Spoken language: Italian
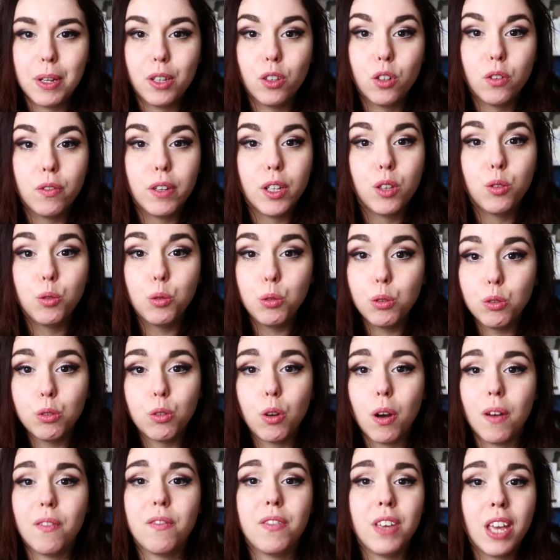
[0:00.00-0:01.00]
dove
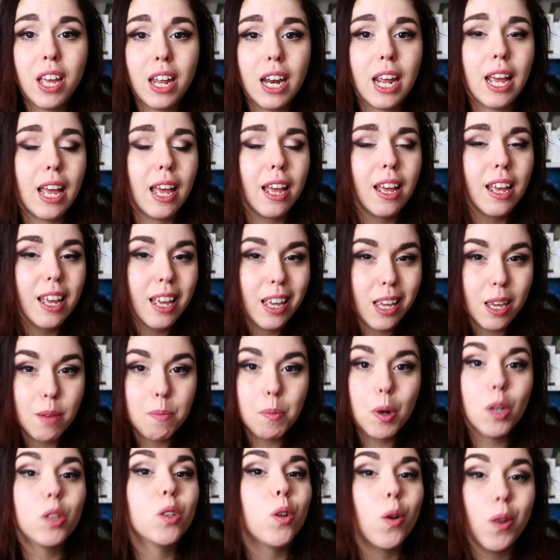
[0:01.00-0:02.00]
tutto avviene in
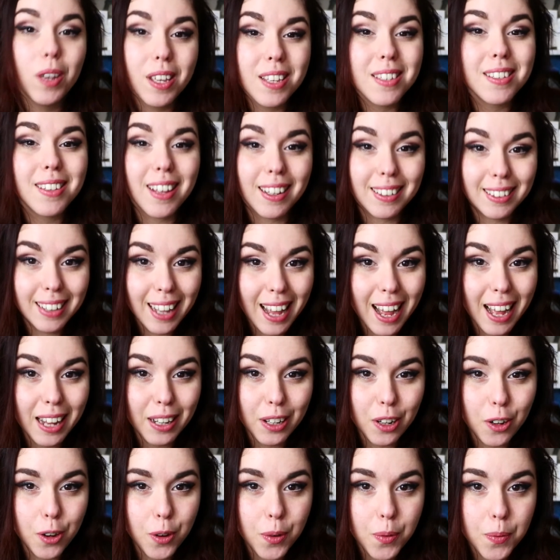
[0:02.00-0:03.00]
modo
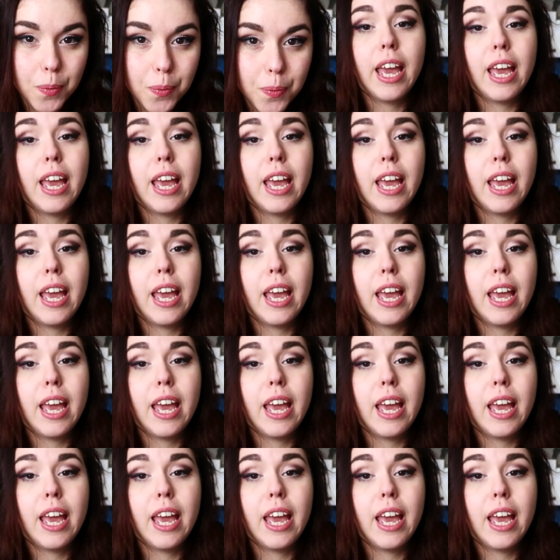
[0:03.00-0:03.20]
istantaneo